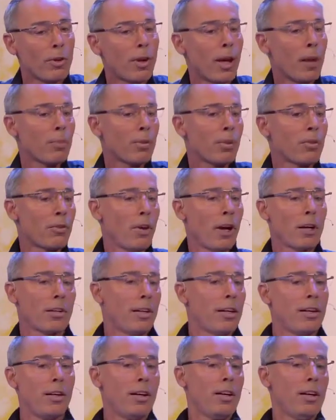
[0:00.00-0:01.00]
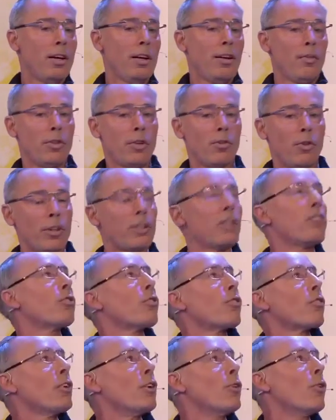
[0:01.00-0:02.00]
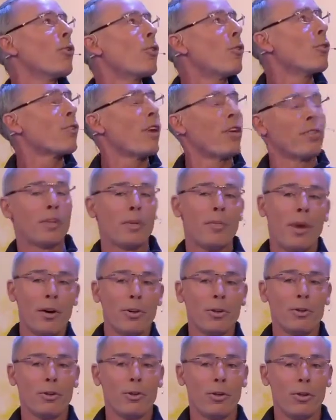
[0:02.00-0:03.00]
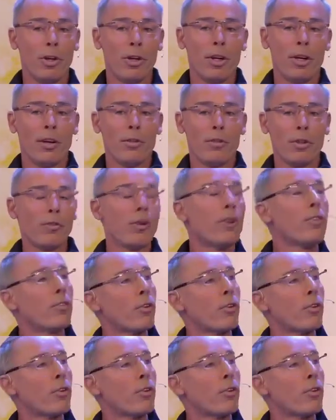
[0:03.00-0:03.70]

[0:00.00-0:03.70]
und haben gesagt, nee, wir wollen nicht unsere Logos auf dem Auto, wir wollen